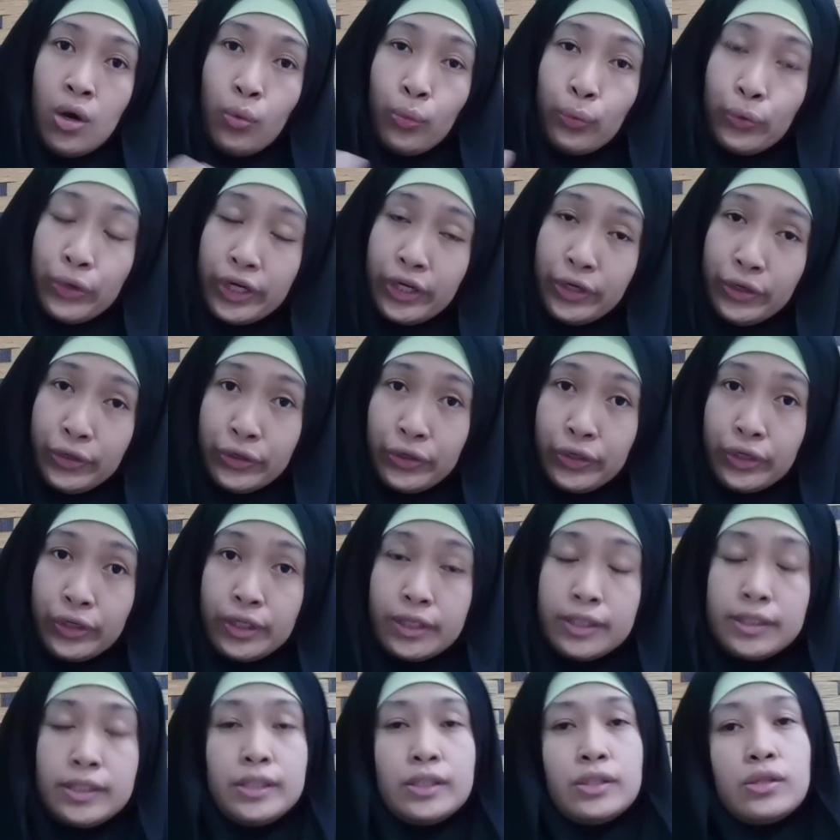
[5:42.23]

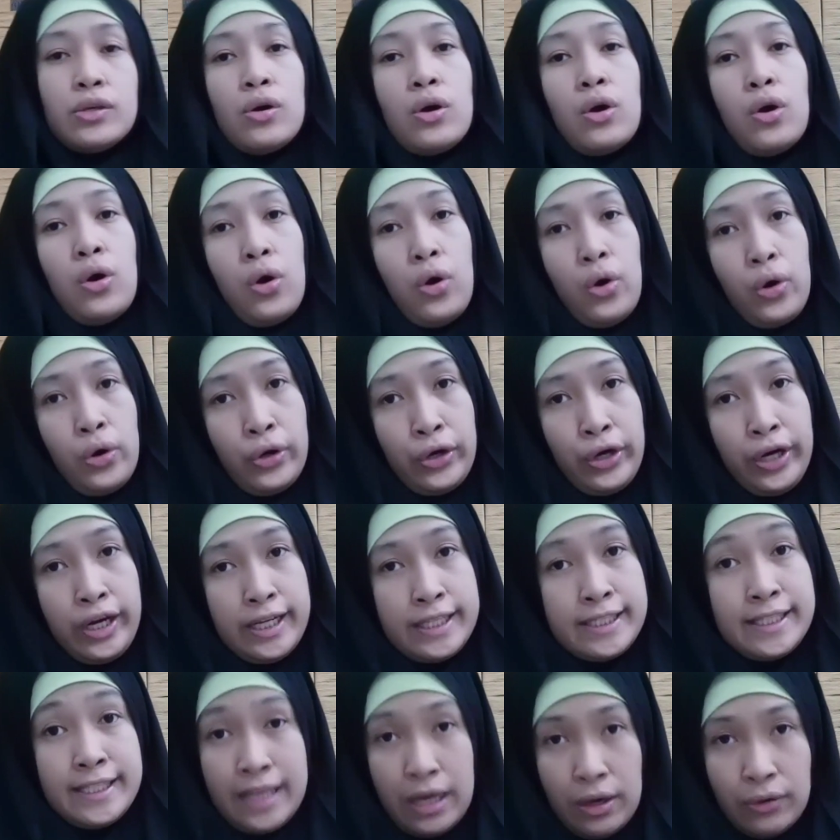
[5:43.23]
workers or
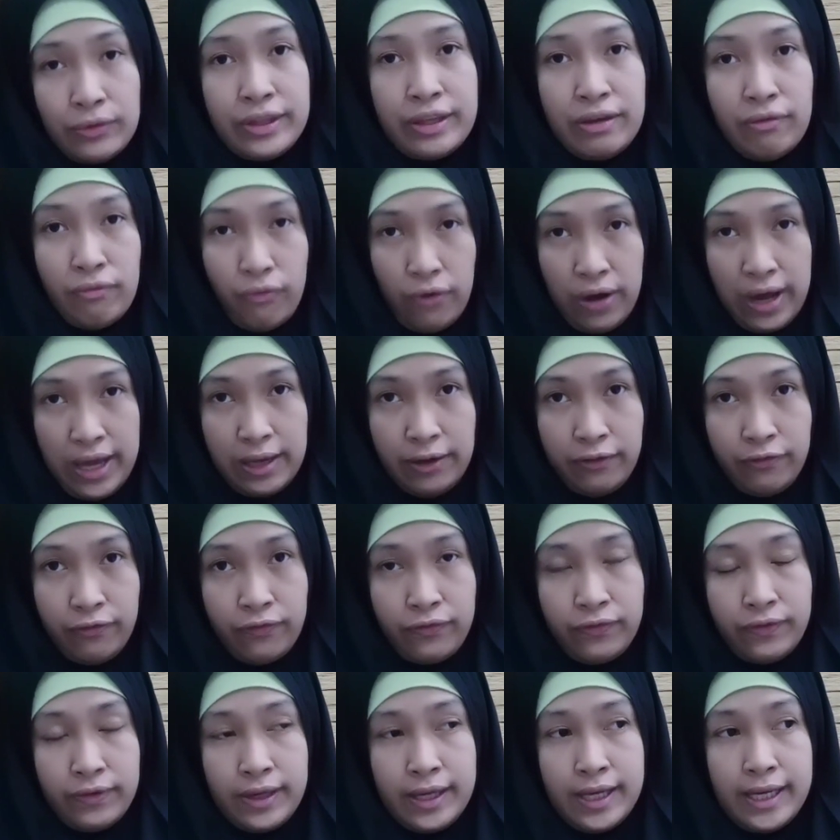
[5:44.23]
a Saudi
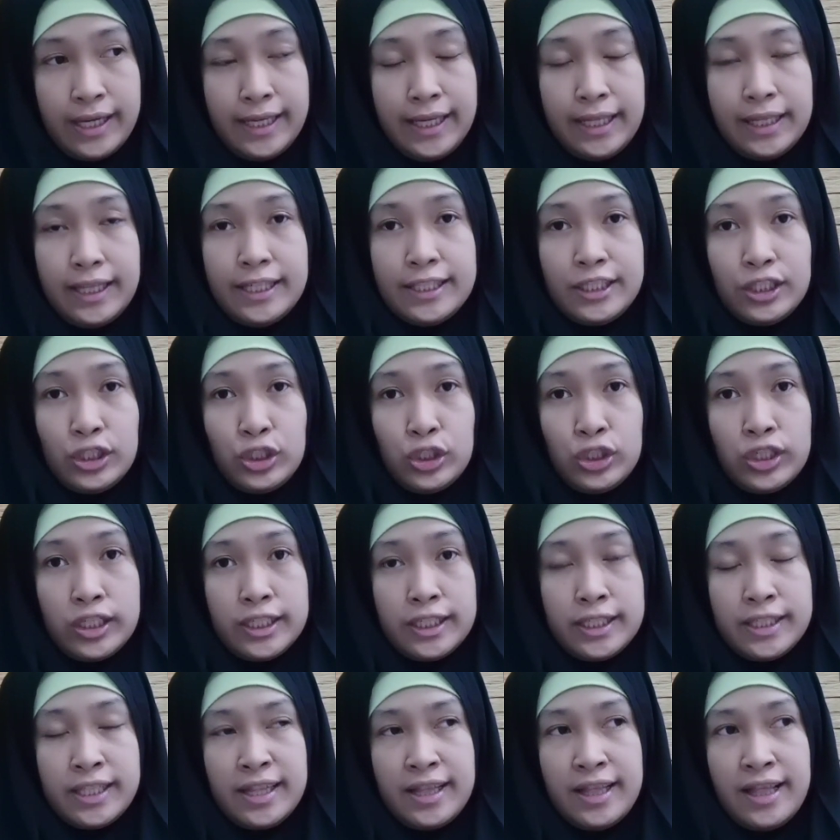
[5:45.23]
wife. It is
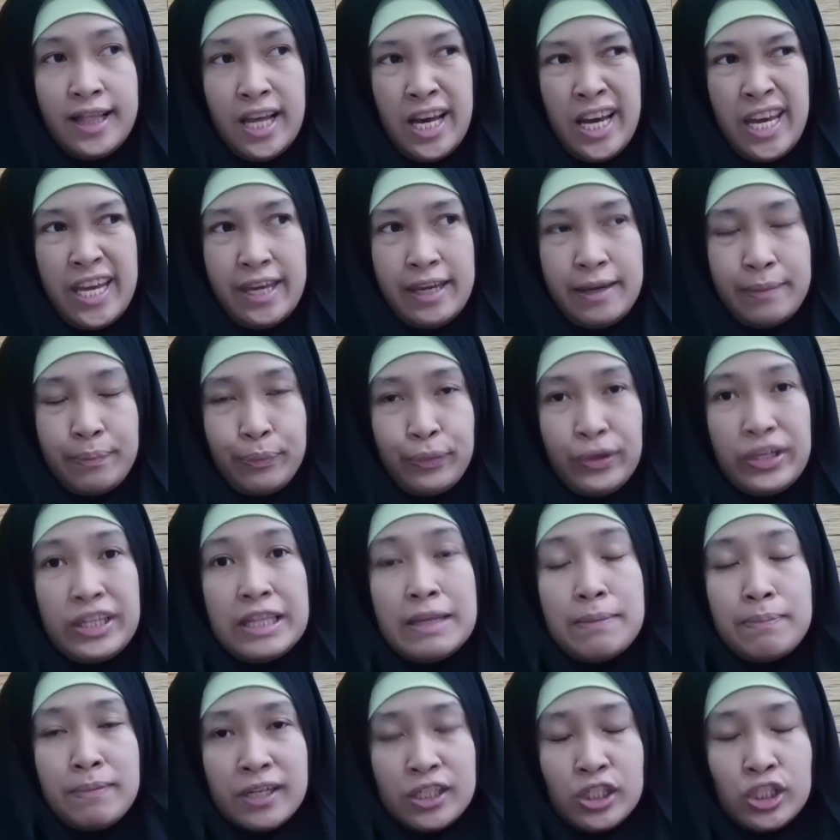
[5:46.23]
just like,
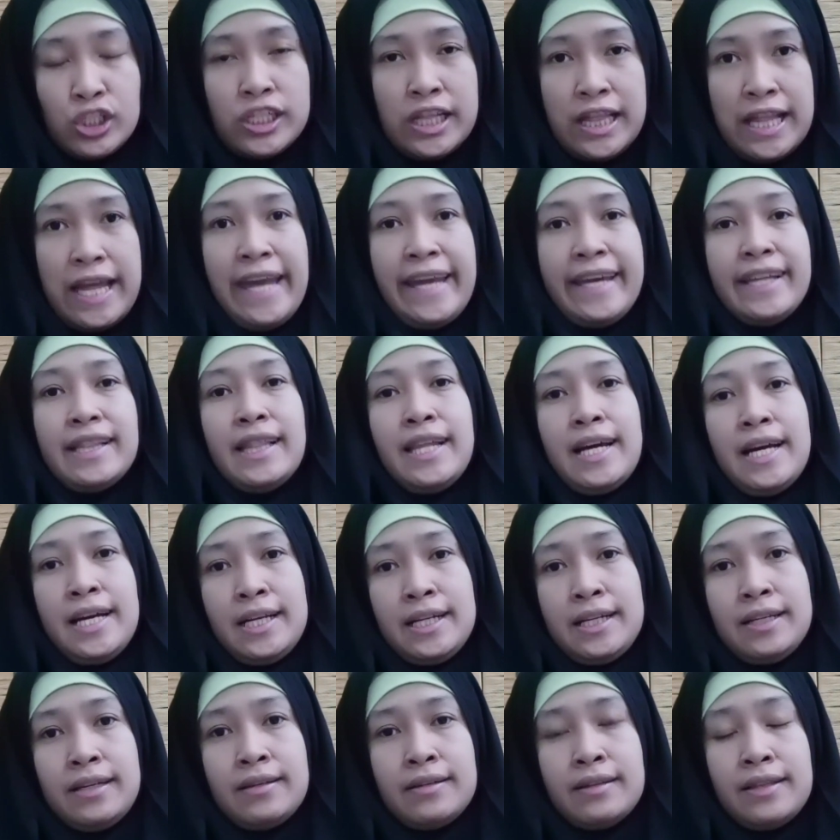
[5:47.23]
pretty much like
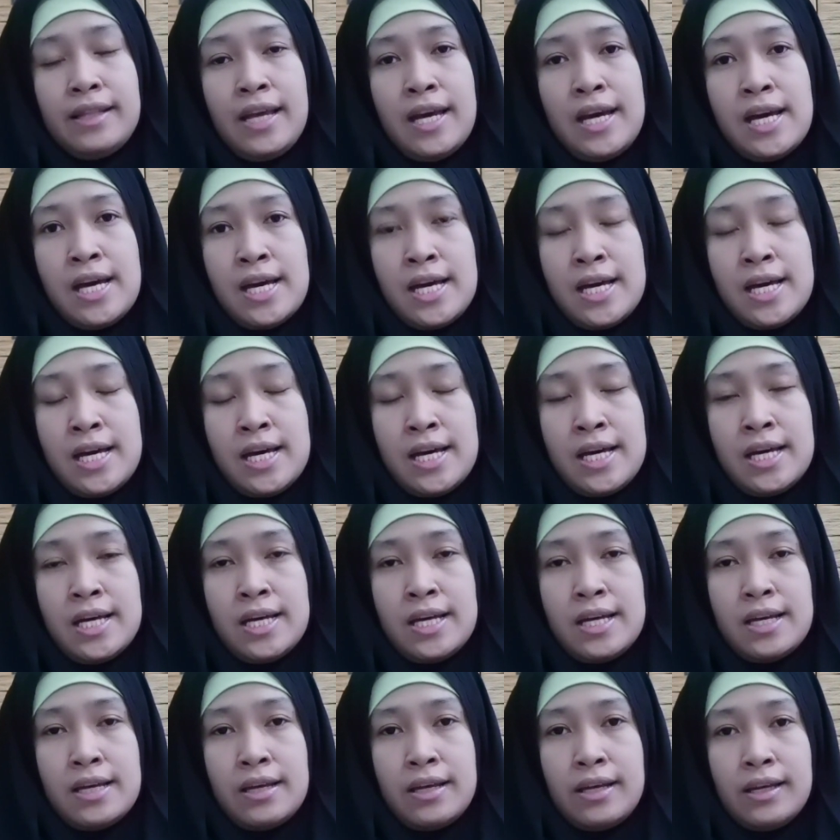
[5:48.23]
lang na
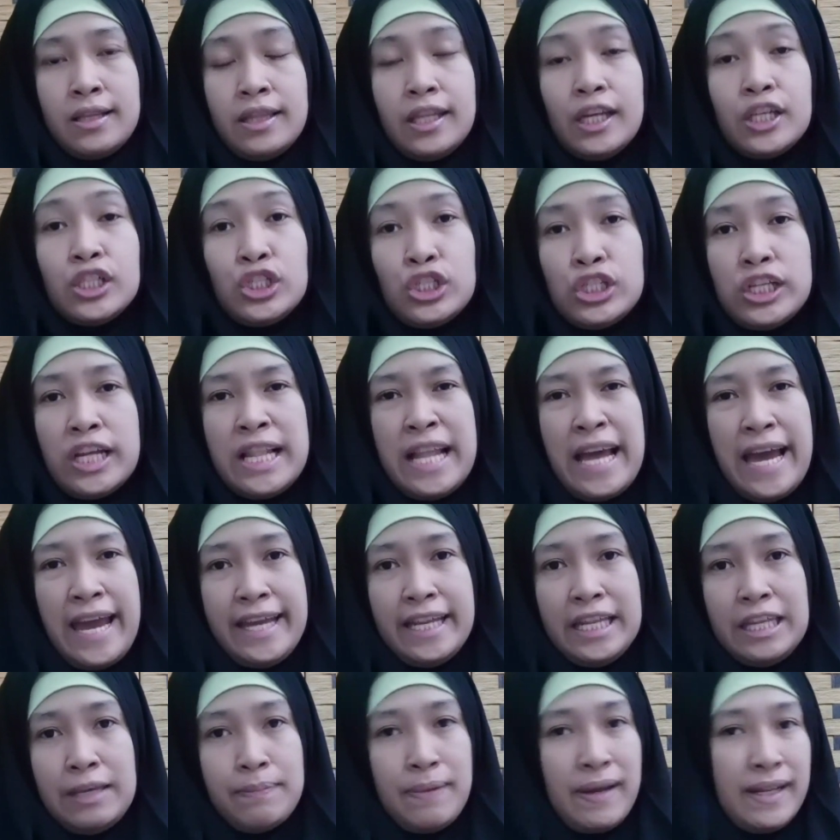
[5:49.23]
national
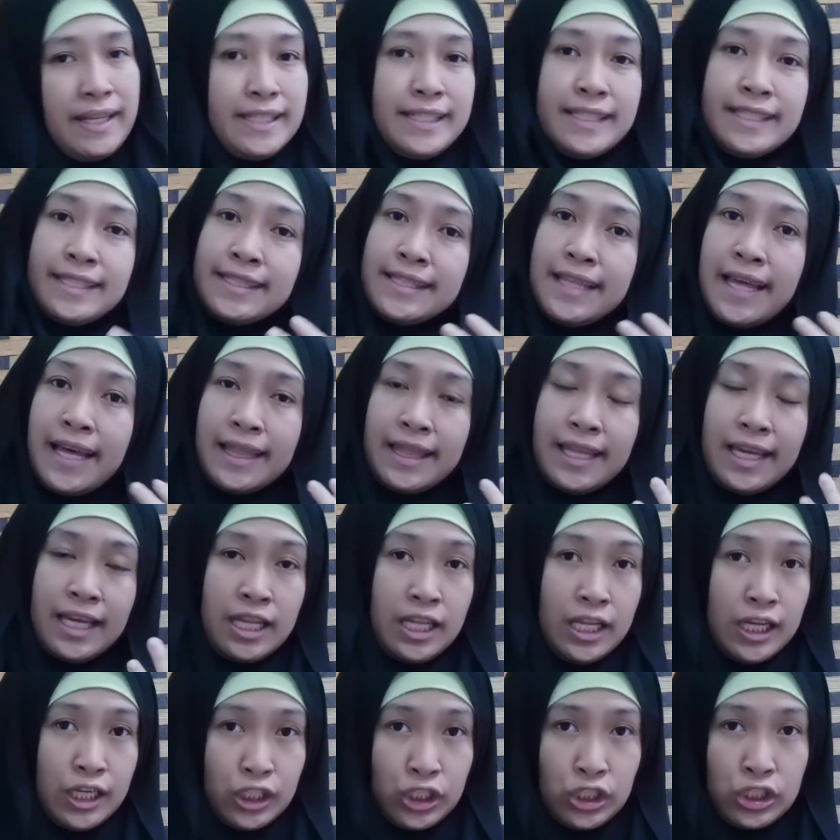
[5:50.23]
ID but it's not a
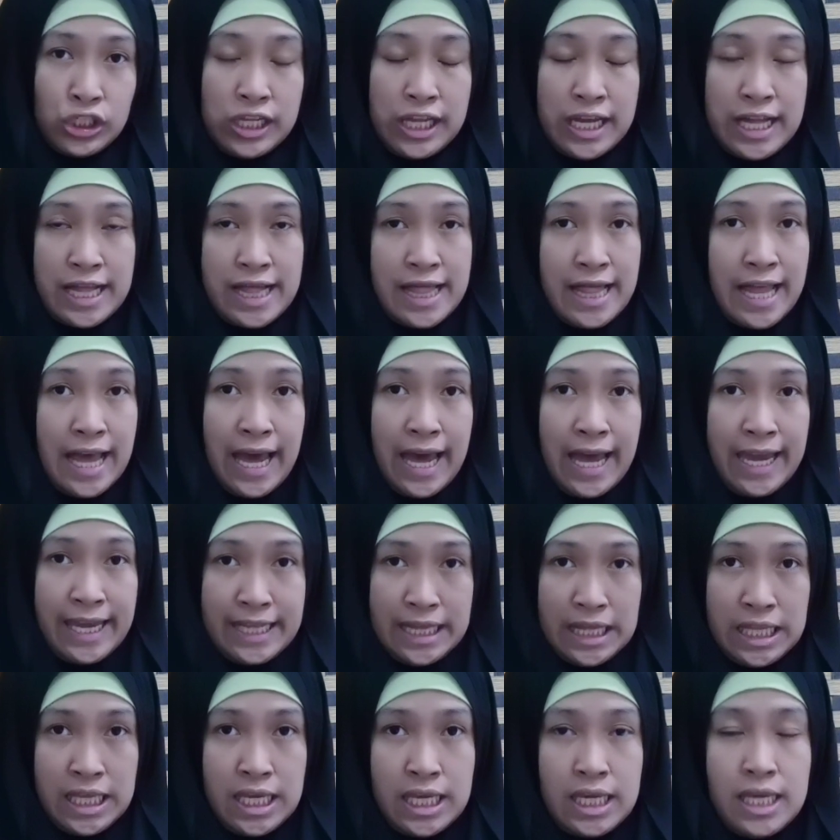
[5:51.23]
national
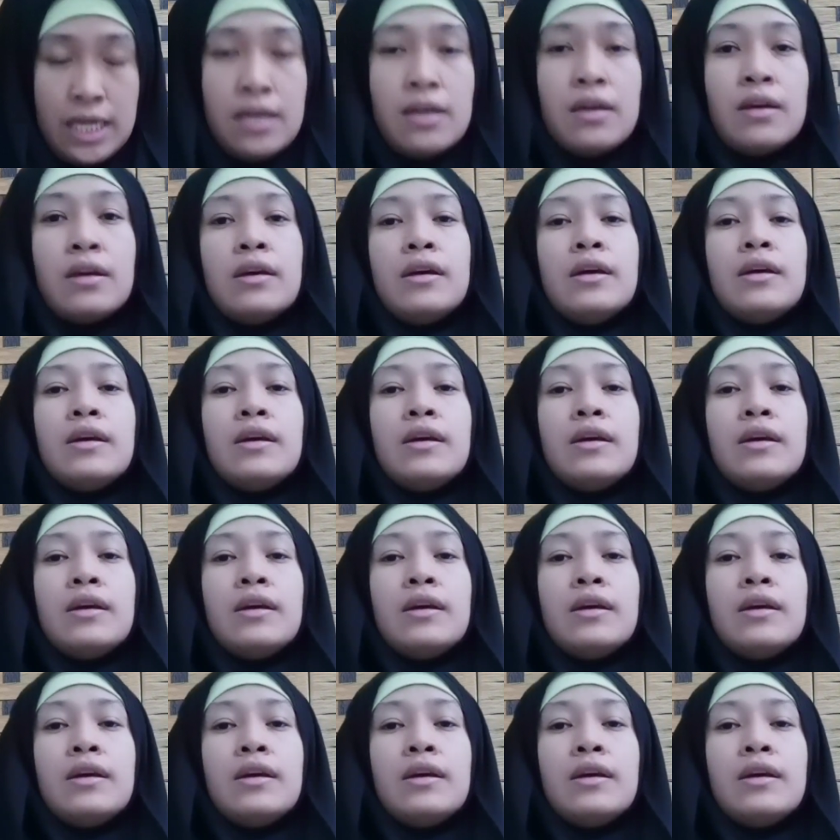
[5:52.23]
ID.